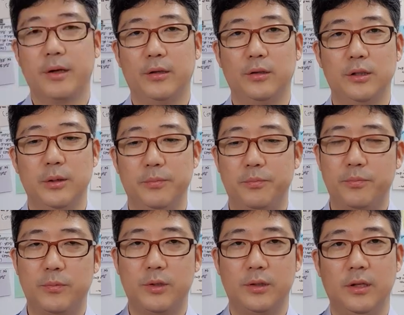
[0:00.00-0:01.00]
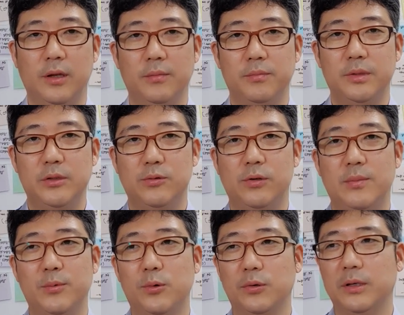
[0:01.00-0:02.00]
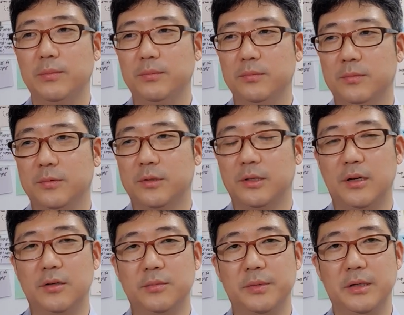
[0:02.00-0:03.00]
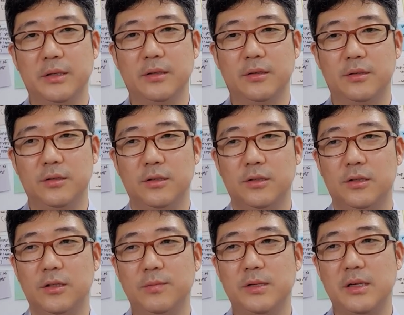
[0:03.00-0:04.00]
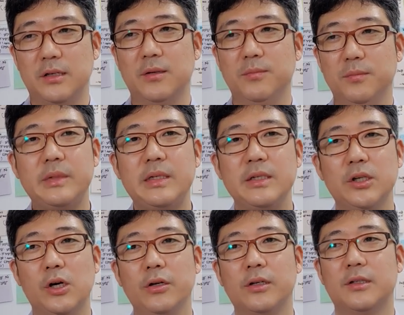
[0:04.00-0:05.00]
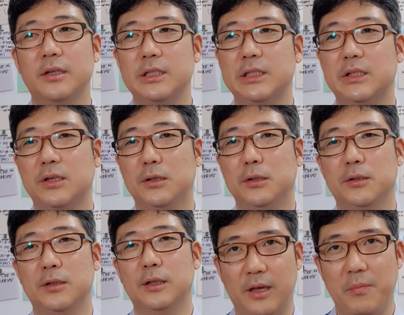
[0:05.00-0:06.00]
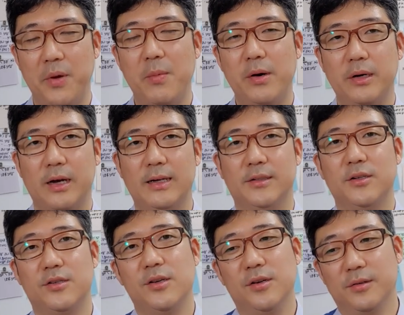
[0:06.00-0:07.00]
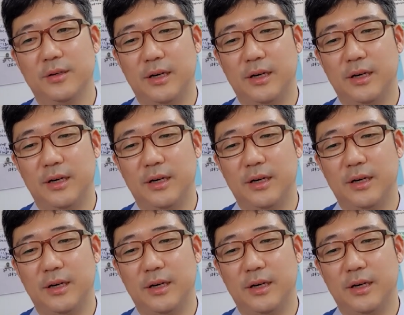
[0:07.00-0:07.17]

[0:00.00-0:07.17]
그래서 이제 그때 미술 감독님 그 다음에 3D 팀장님 저 이렇게 셋이서 개빼마을에 갔었죠.